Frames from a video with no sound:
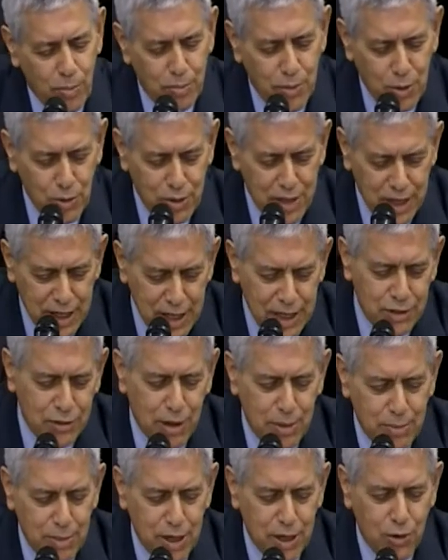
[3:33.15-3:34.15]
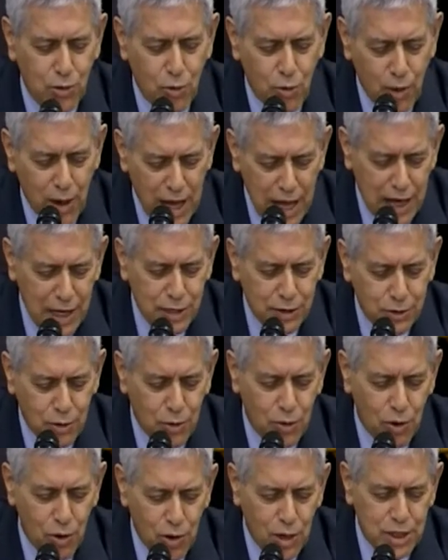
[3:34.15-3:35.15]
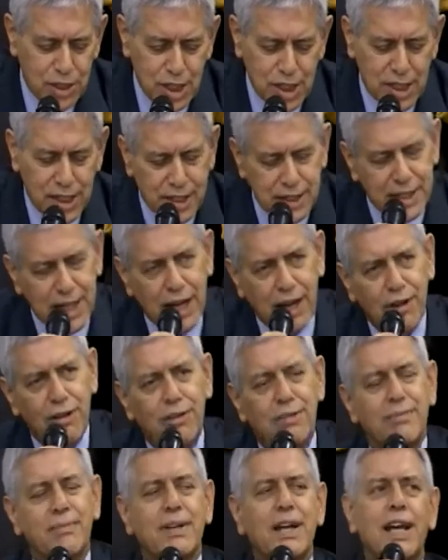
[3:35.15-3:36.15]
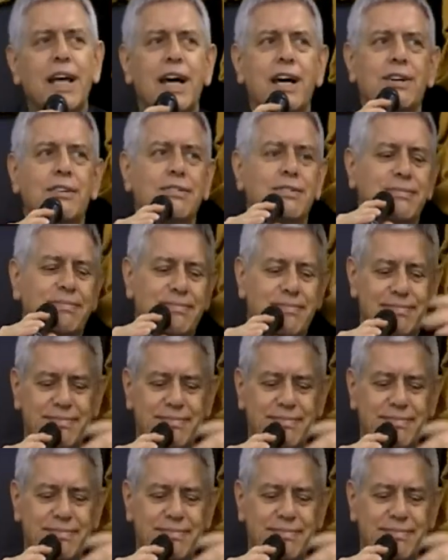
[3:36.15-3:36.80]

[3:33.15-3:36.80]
meu querido amigo Wellington Rocha Cantal. Claro.